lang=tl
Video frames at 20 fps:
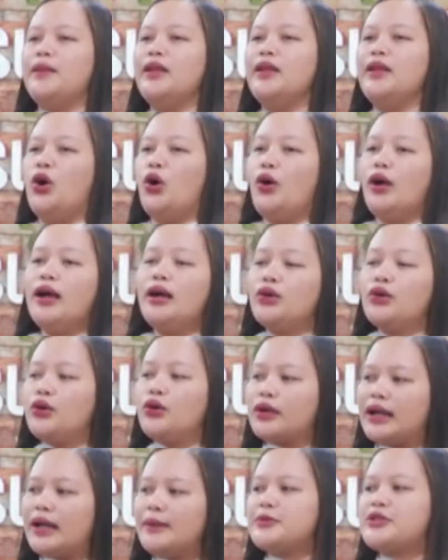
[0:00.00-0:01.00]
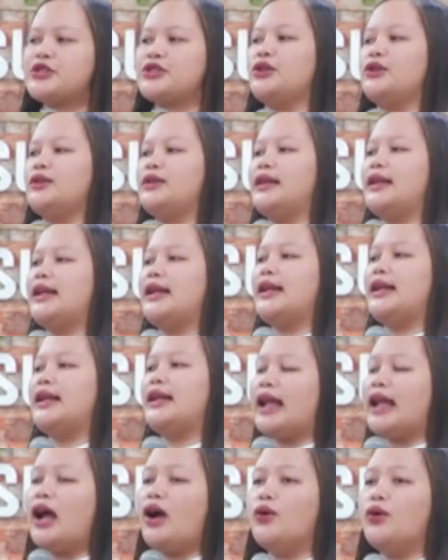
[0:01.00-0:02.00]
o ang korupsyon na nasa
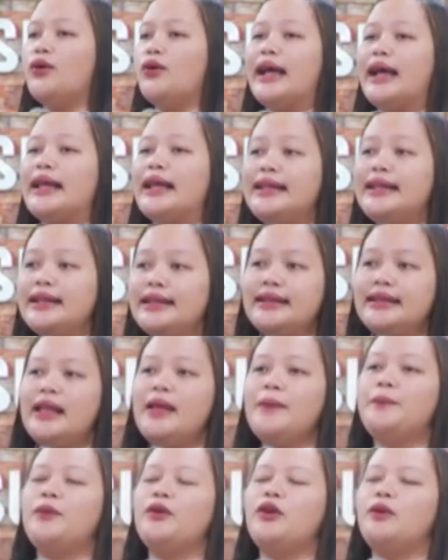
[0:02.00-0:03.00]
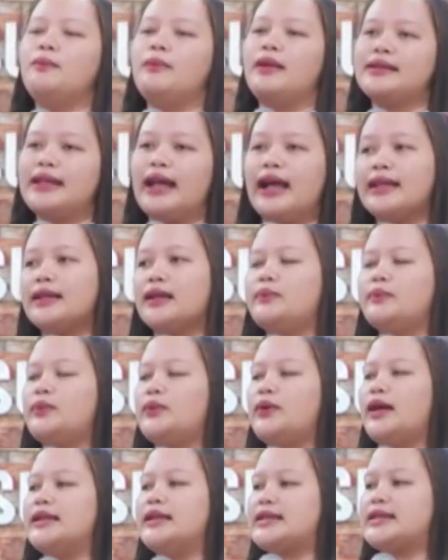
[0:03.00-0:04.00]
tao ay hindi po
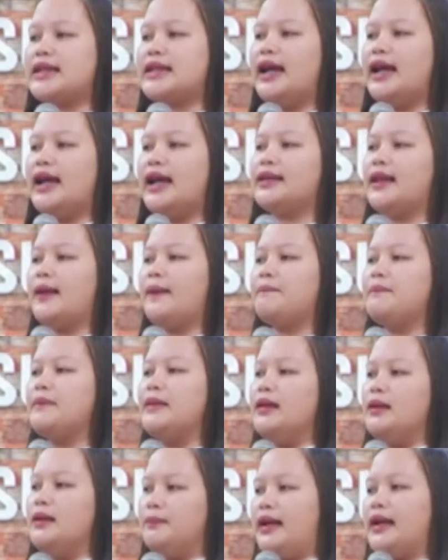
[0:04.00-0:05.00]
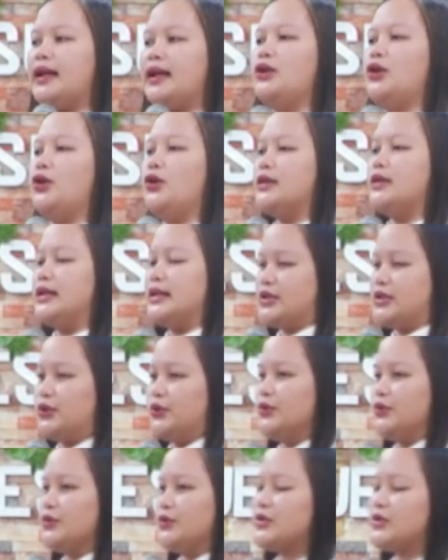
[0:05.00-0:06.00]
matatagpuan sa ating Panginoong
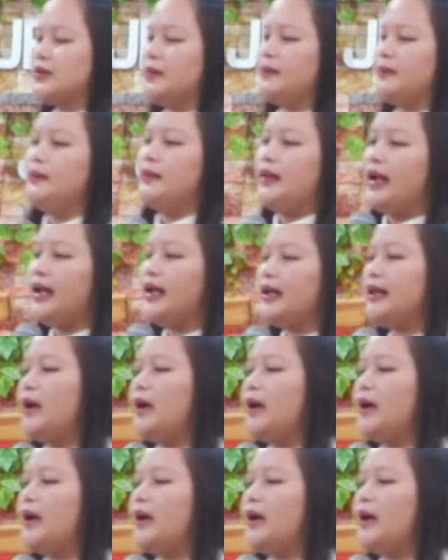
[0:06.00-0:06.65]
Jesus. Ang ideya